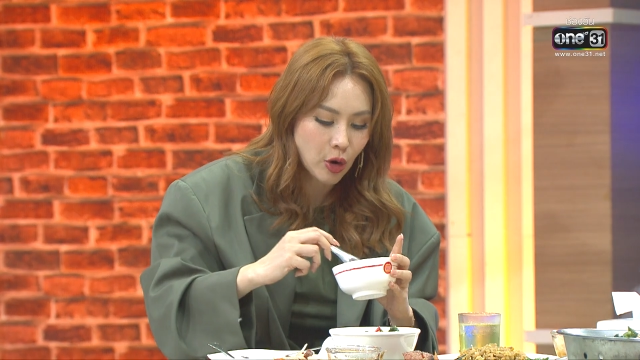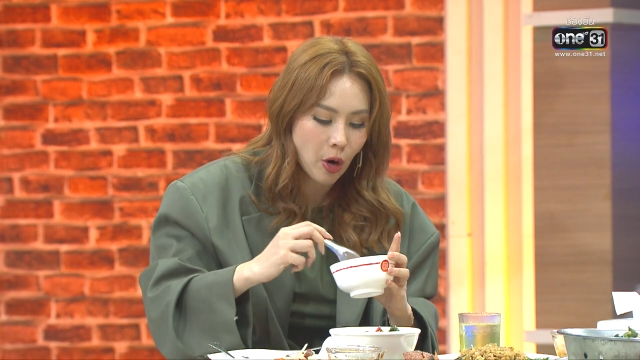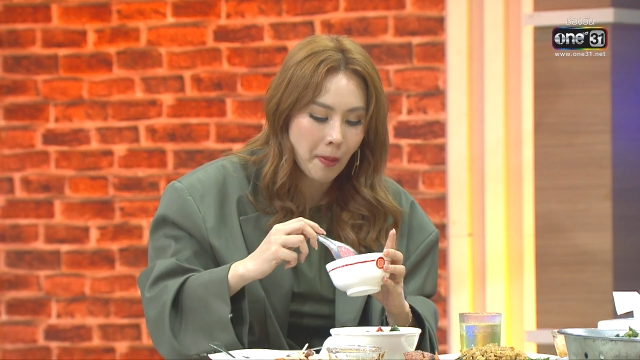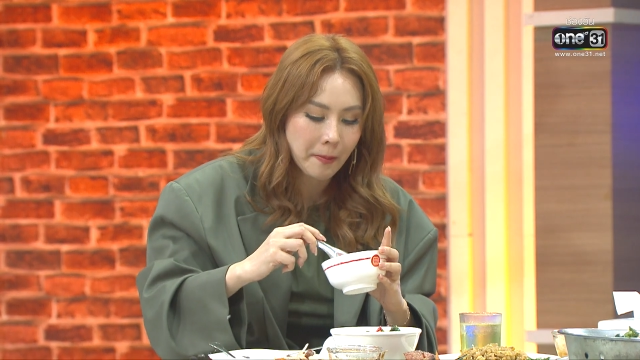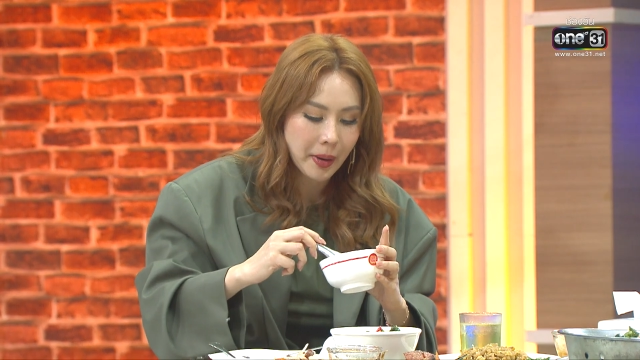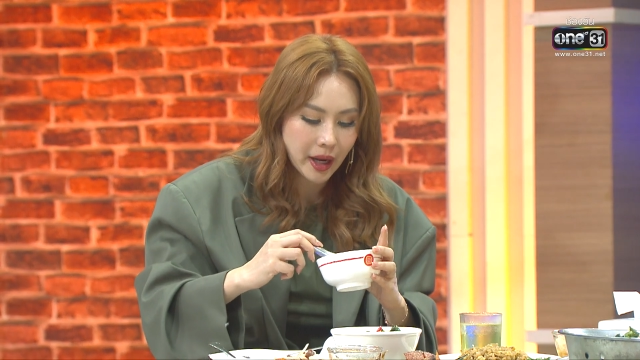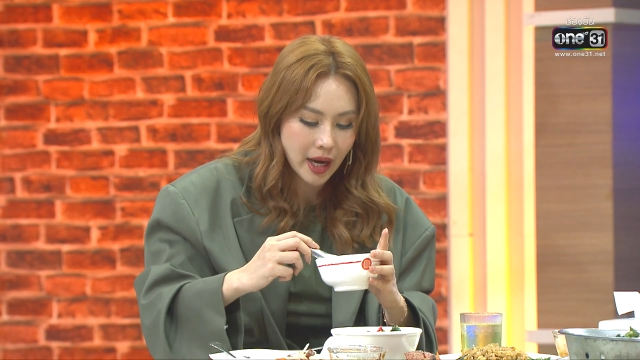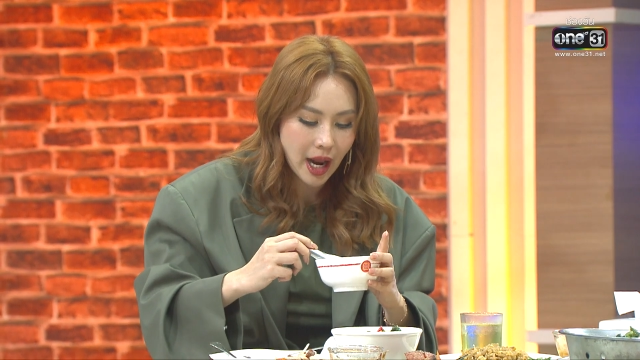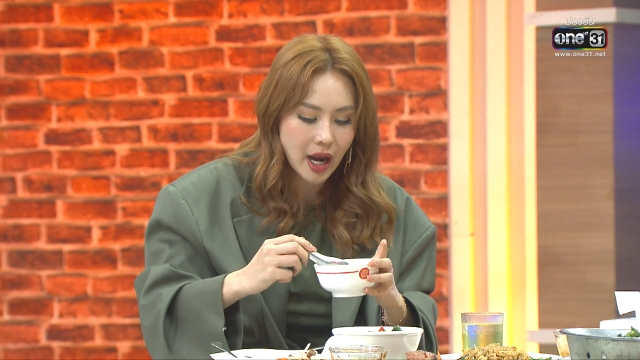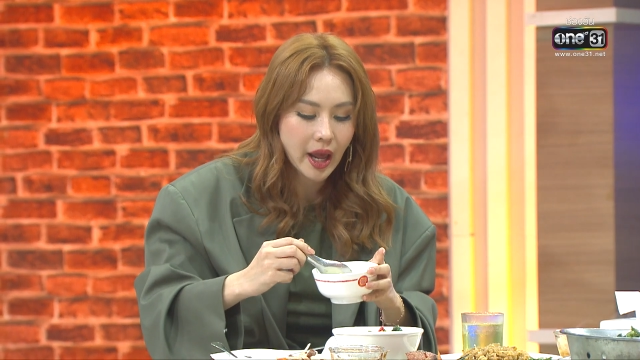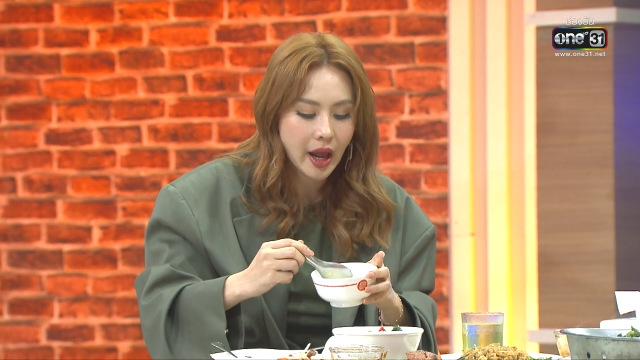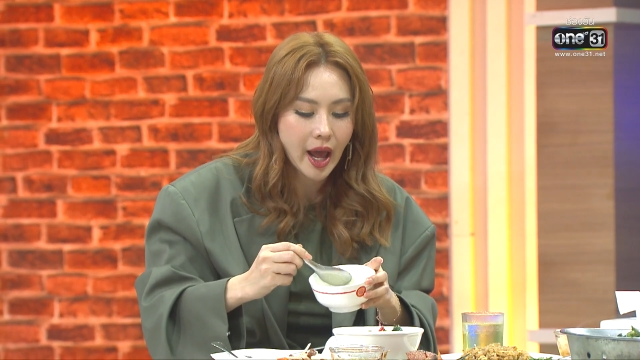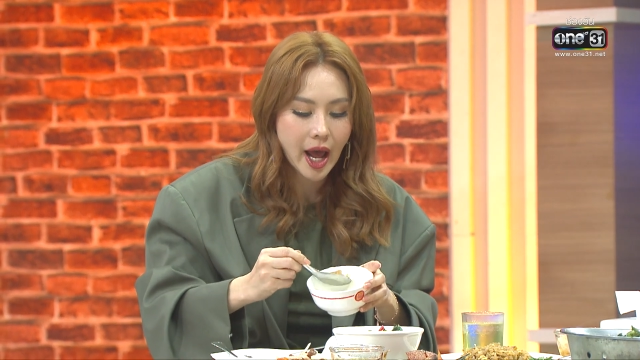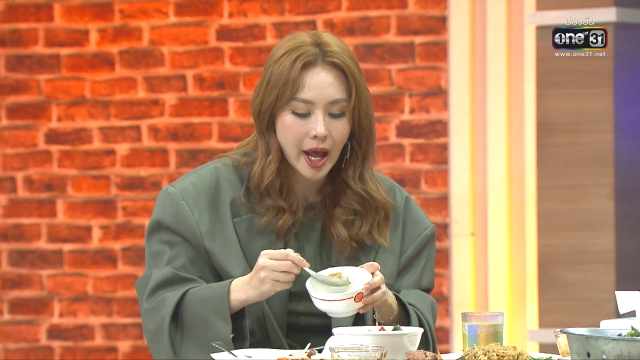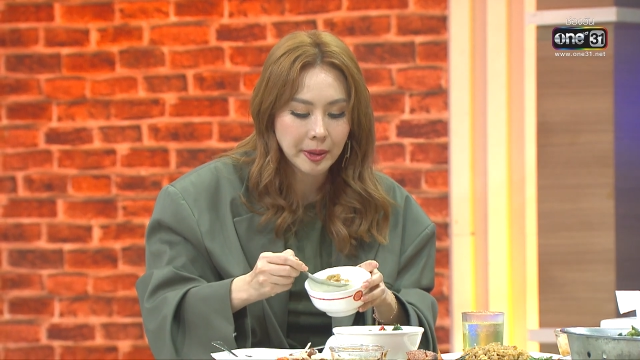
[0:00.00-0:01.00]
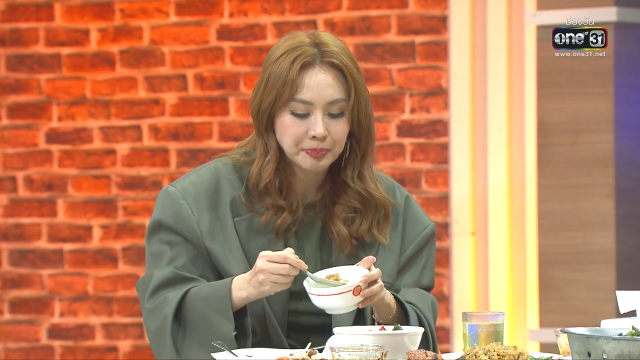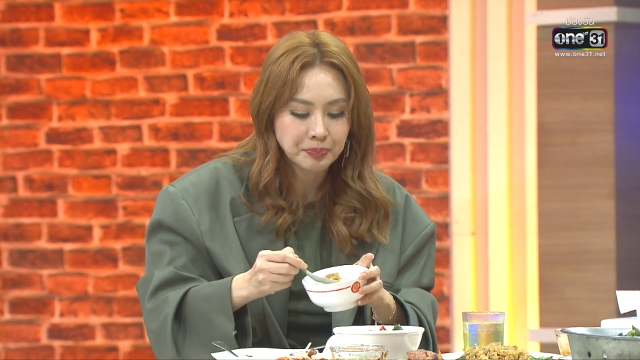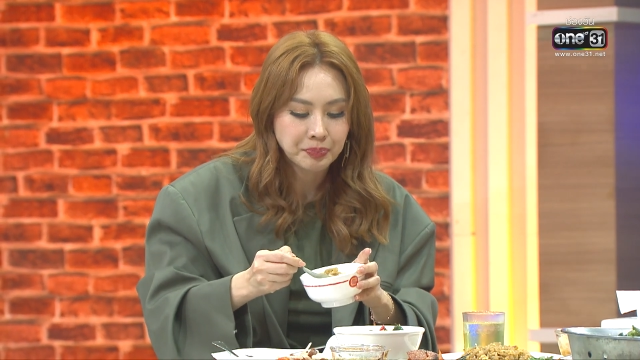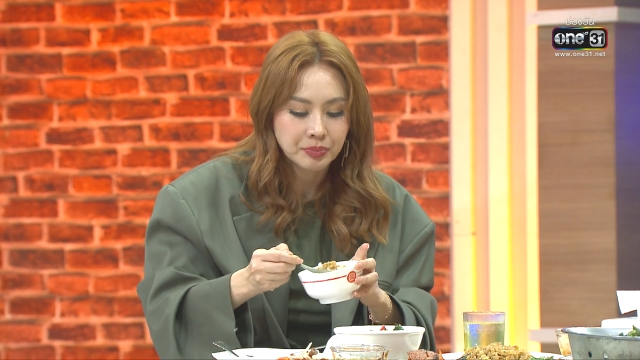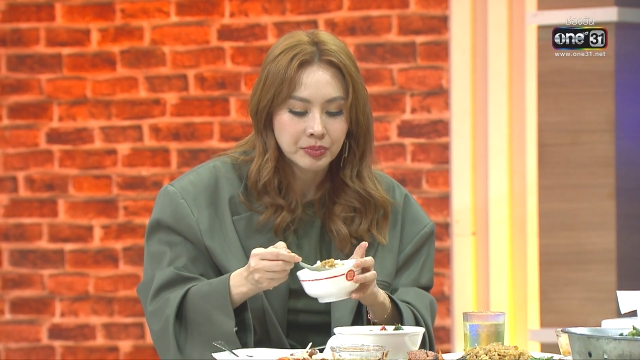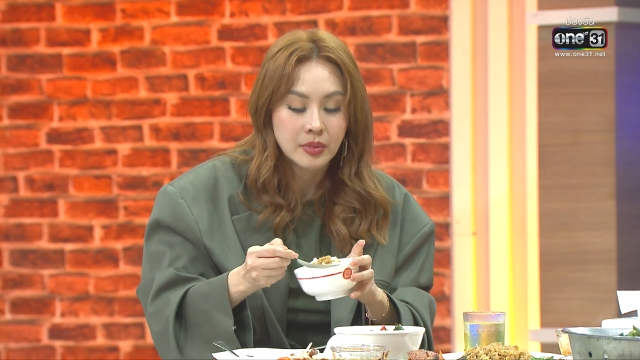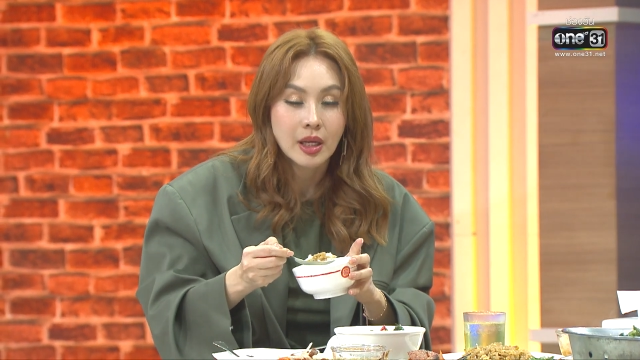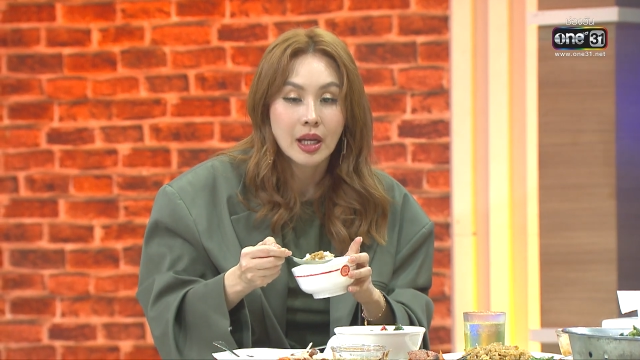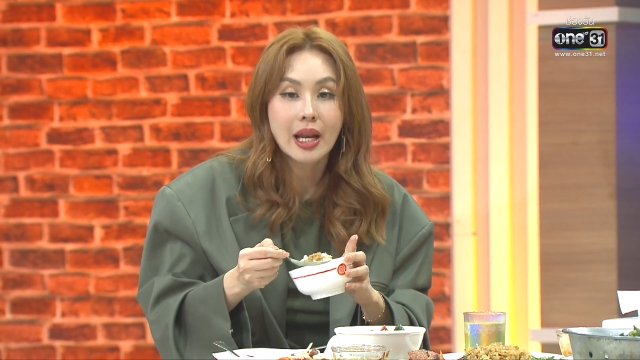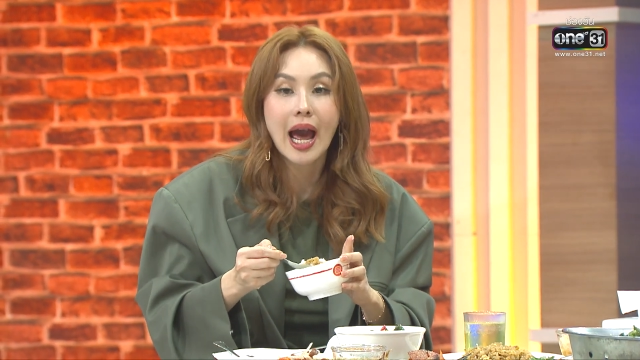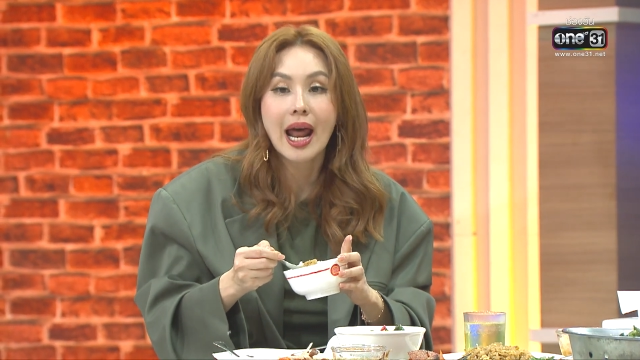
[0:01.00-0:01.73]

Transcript: ชมไปกันได้เลยค่ะร้า